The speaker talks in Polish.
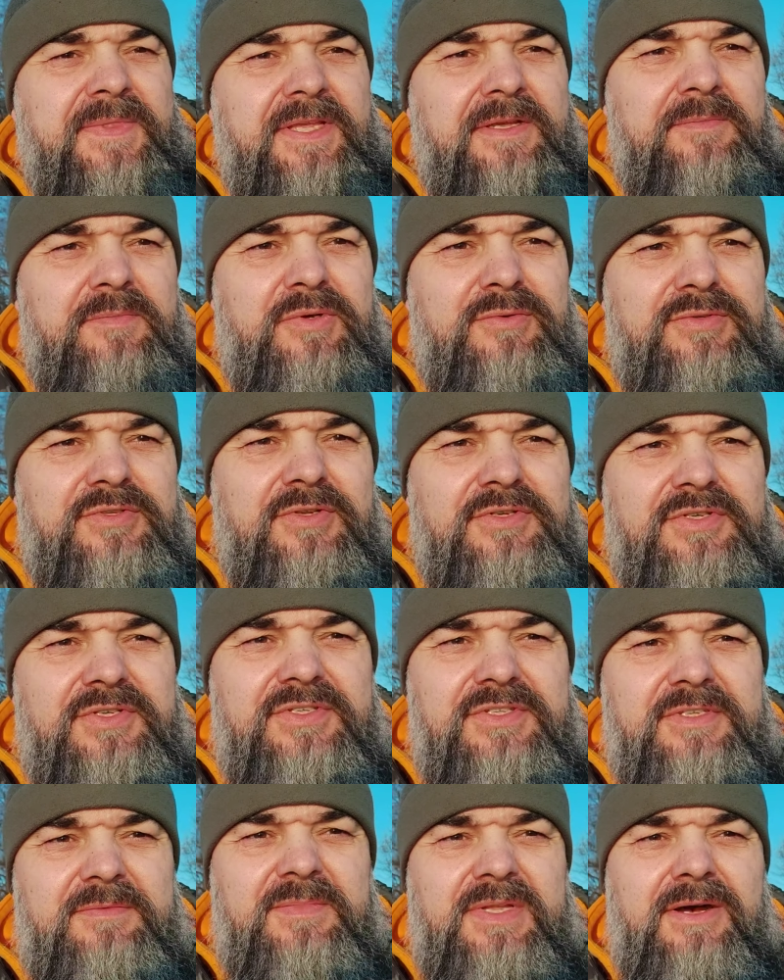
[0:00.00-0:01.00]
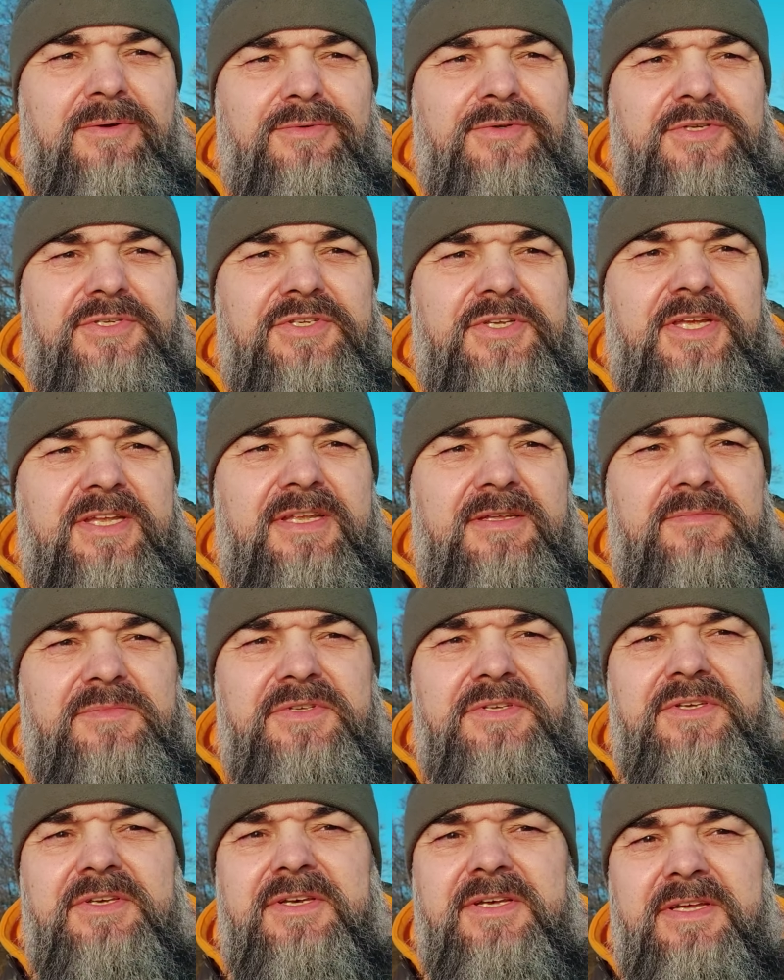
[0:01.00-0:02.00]
był soczystym
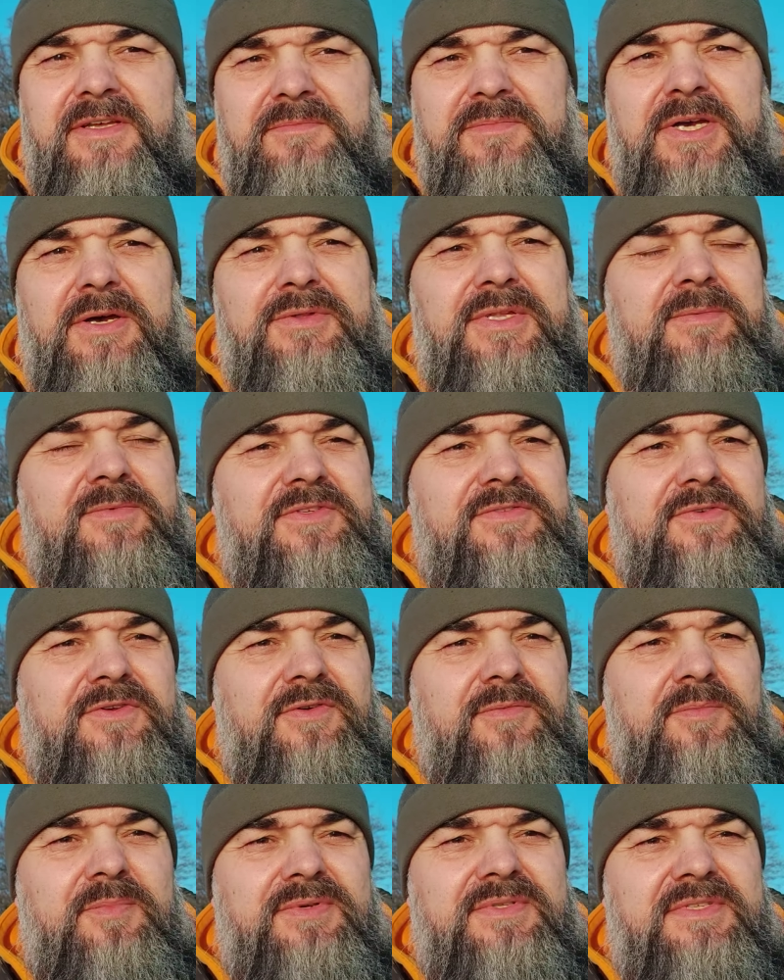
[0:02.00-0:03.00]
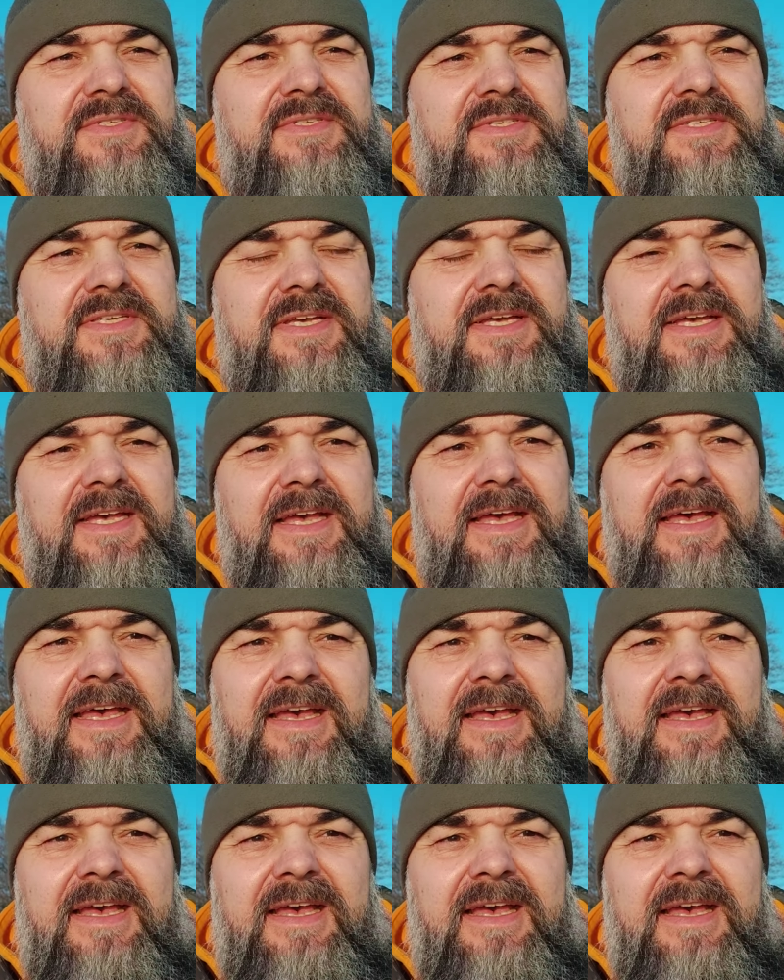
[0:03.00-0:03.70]
nauczycielem i miał tam swoją pozycję,